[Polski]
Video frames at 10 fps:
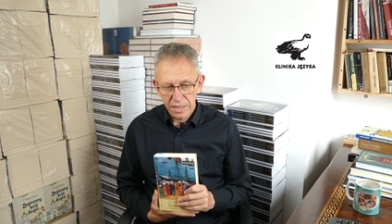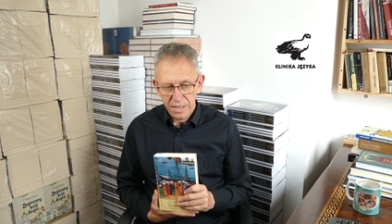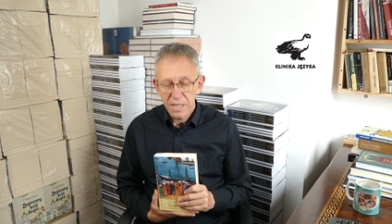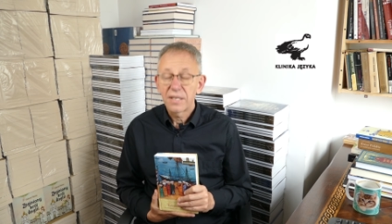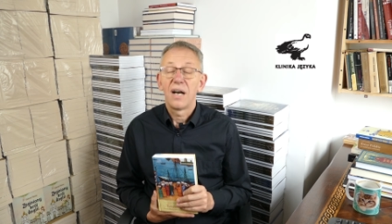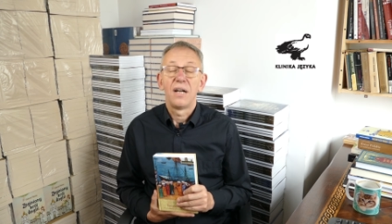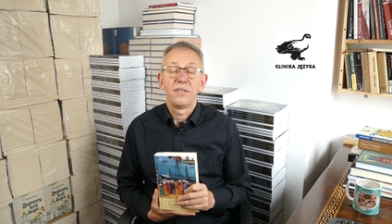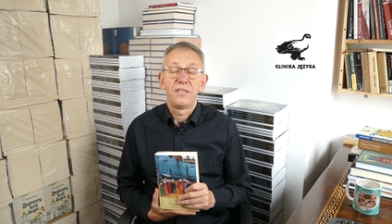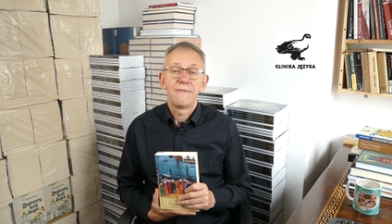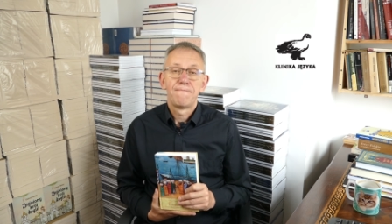i
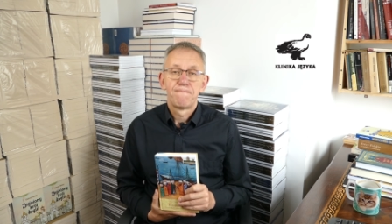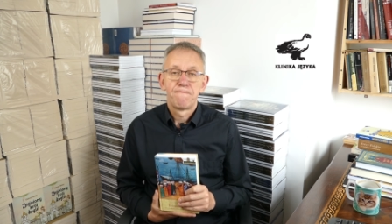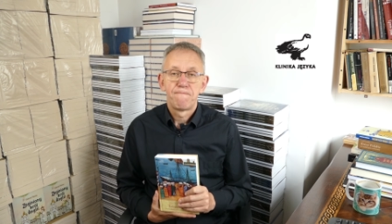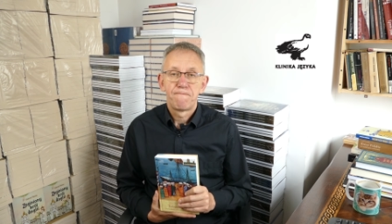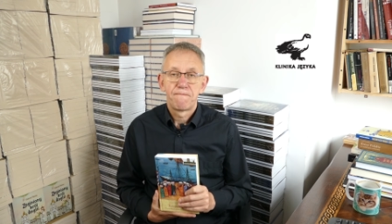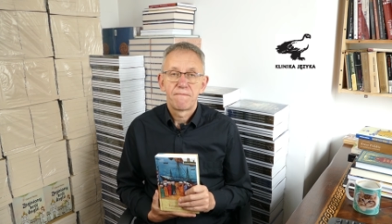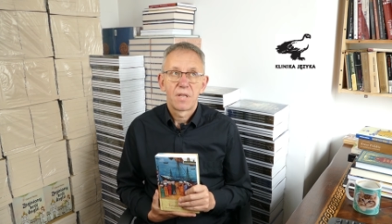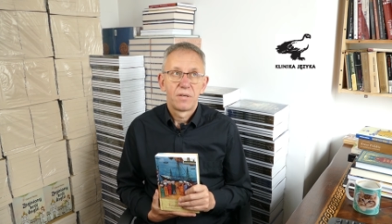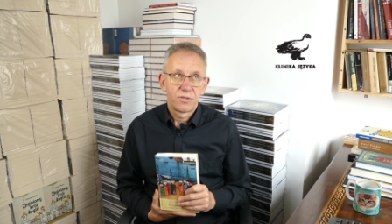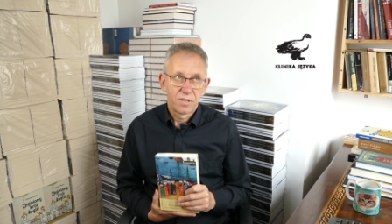tkanin
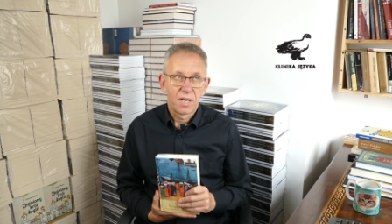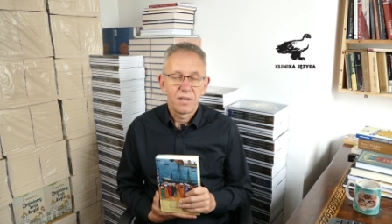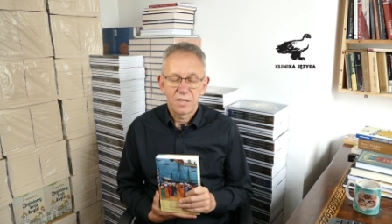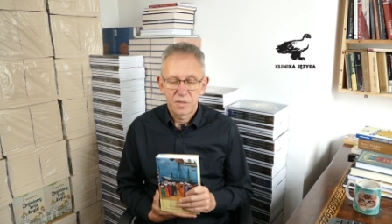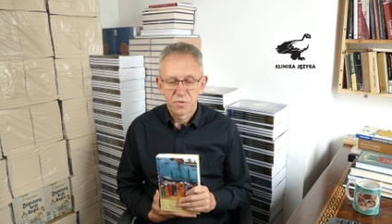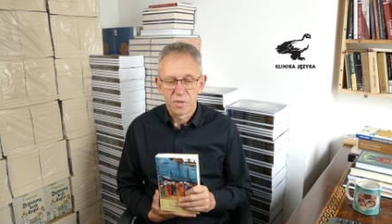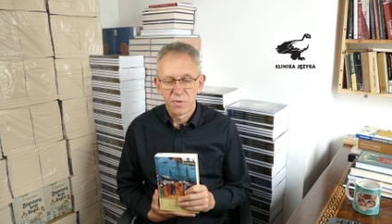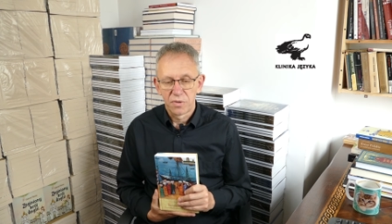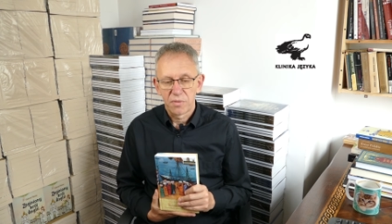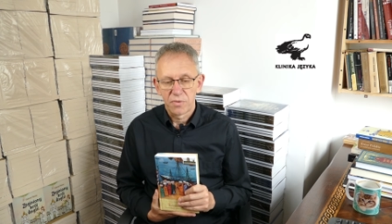czy tkanina jest
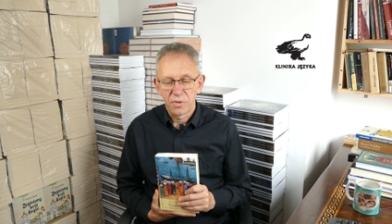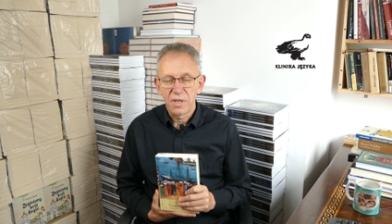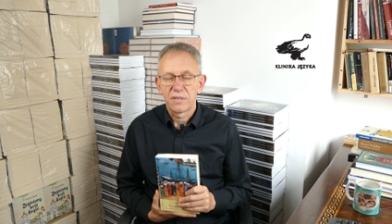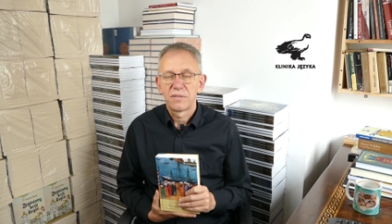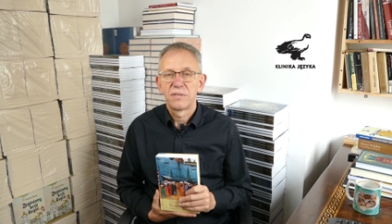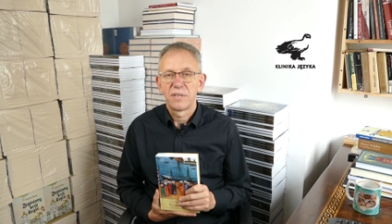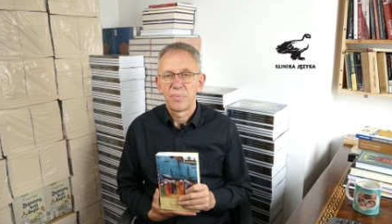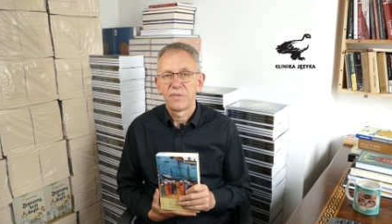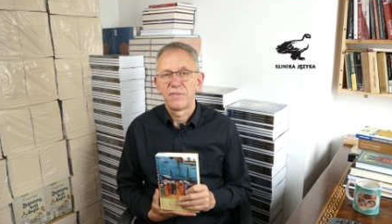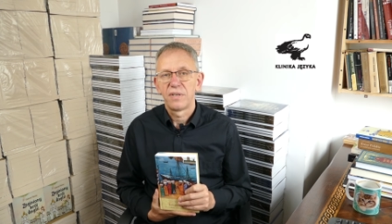przedmiotem. No jest
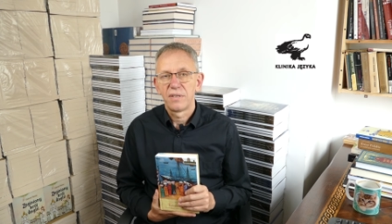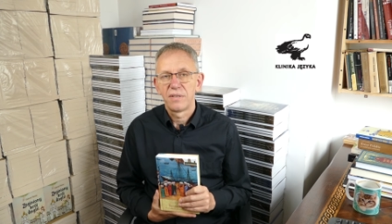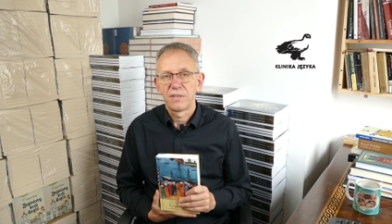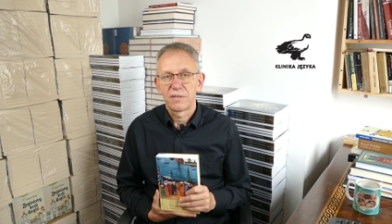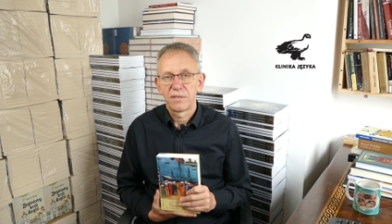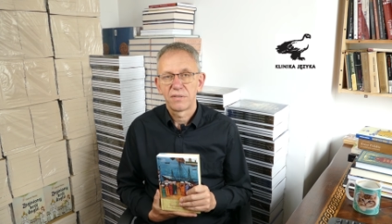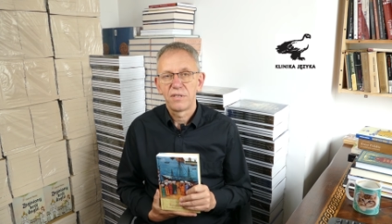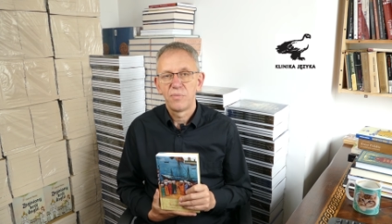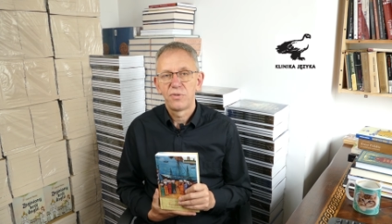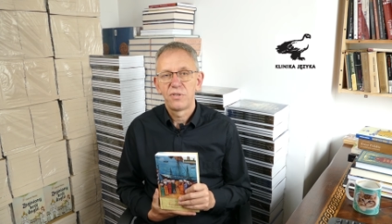zapewne, teraz
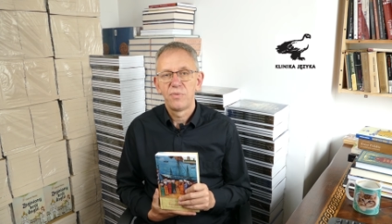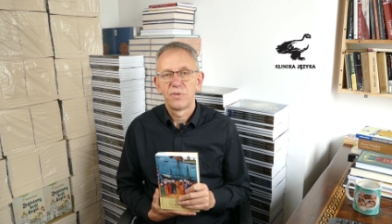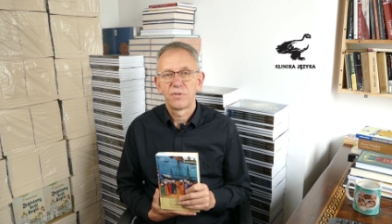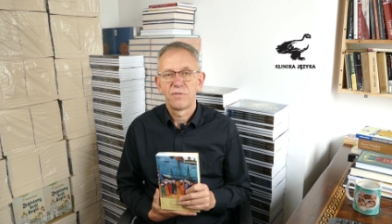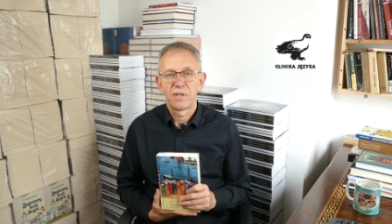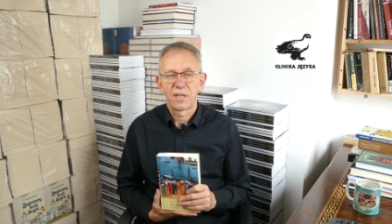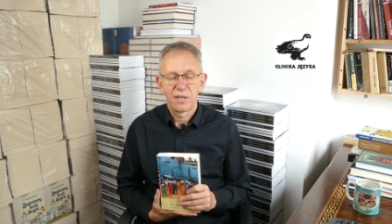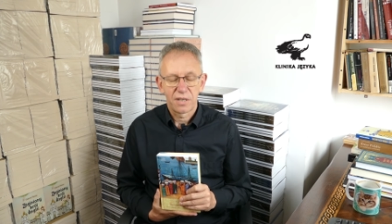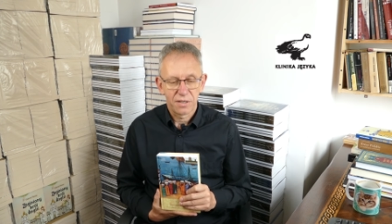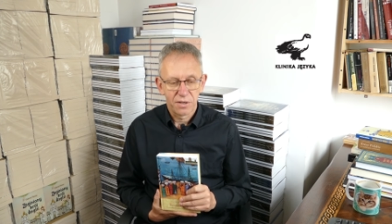nie myślimy o tym w
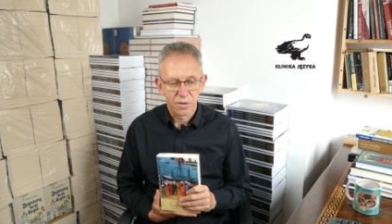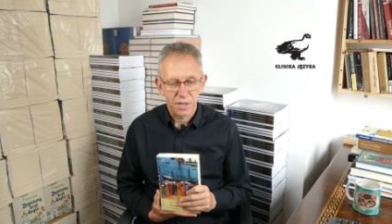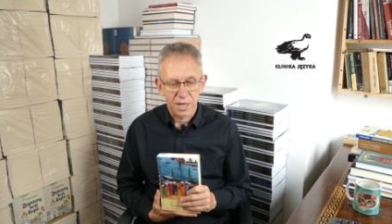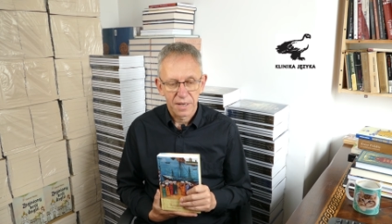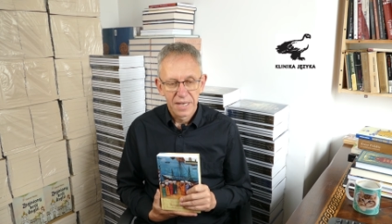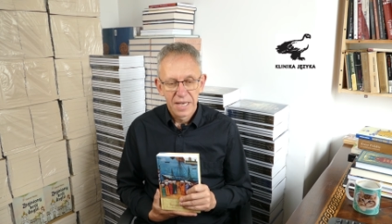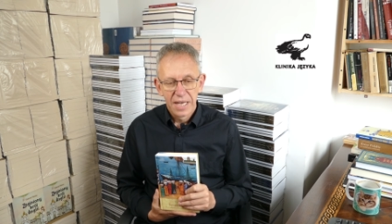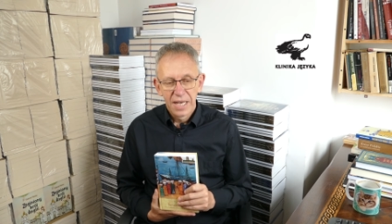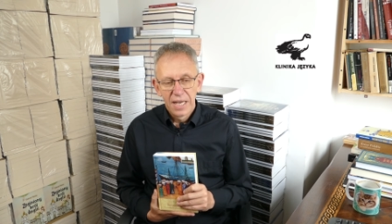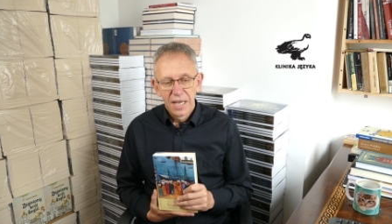takich kategoriach.
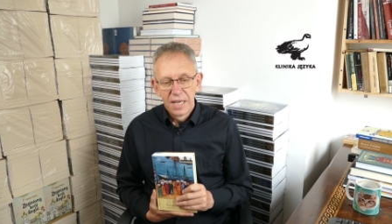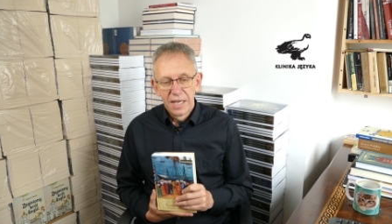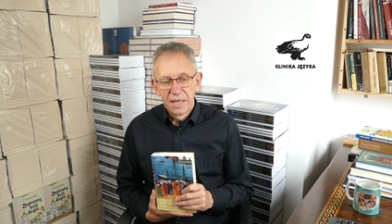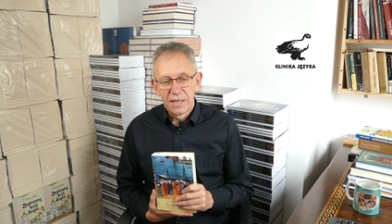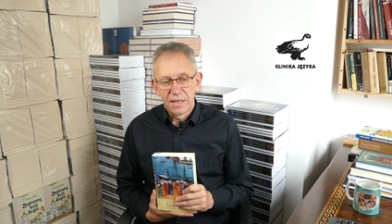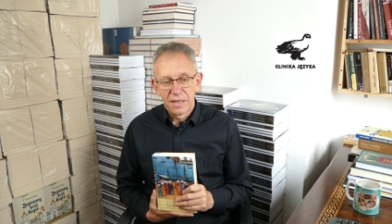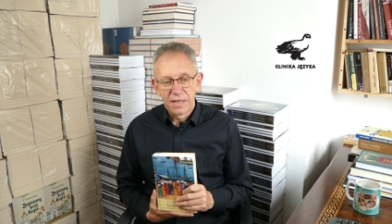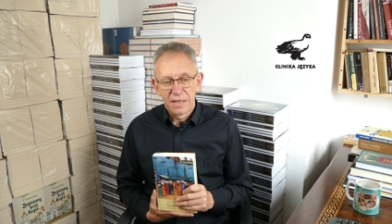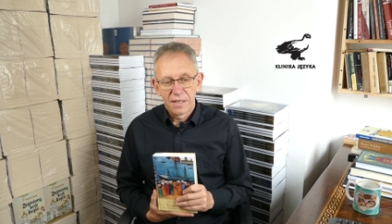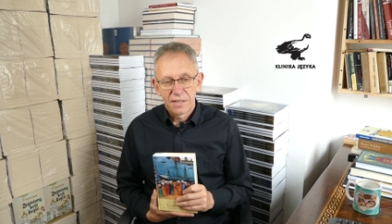
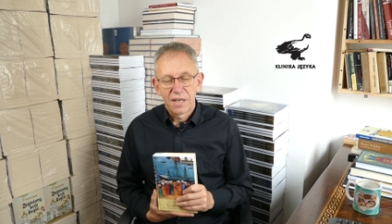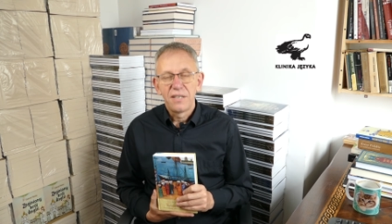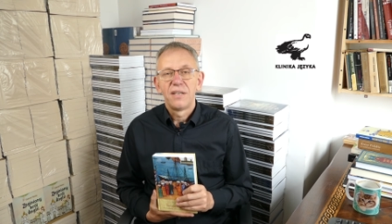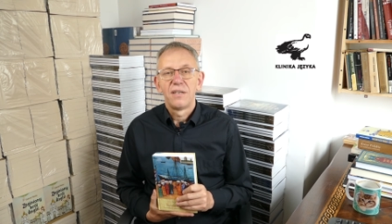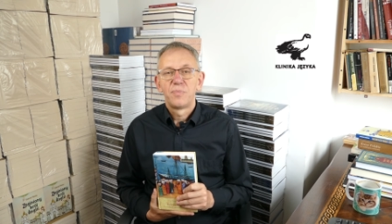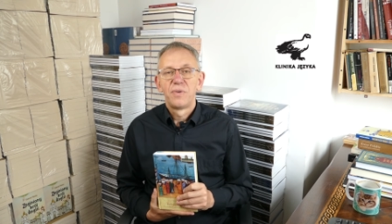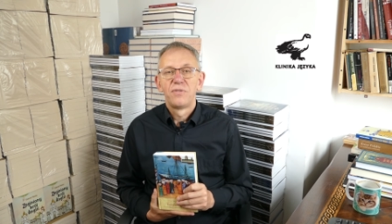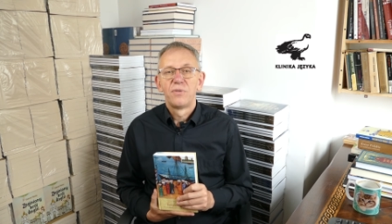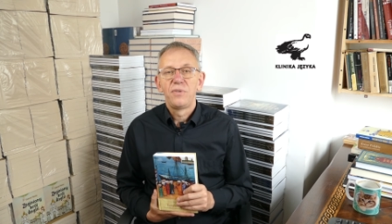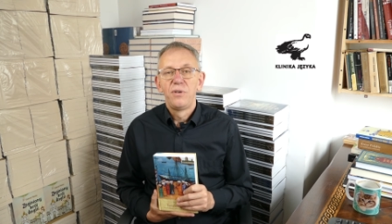E, tkanina jest
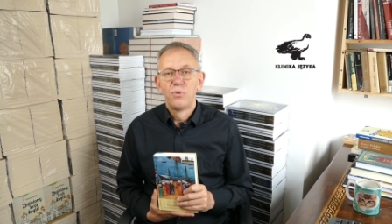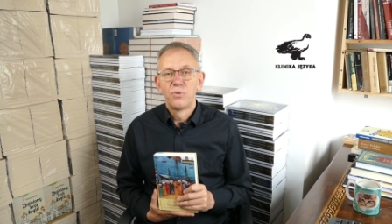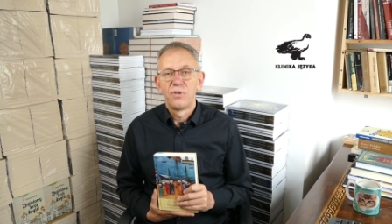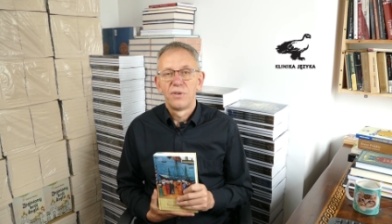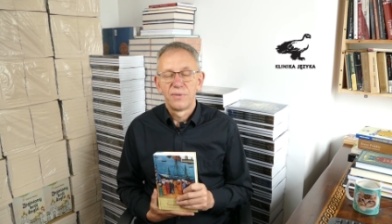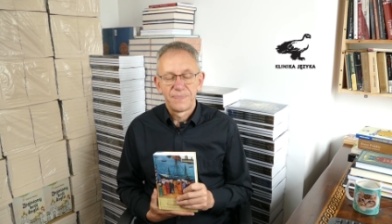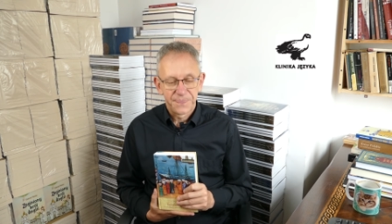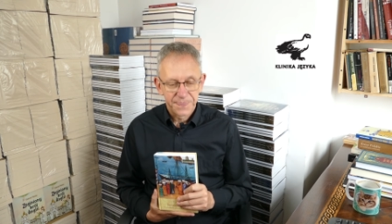pewną iluzją.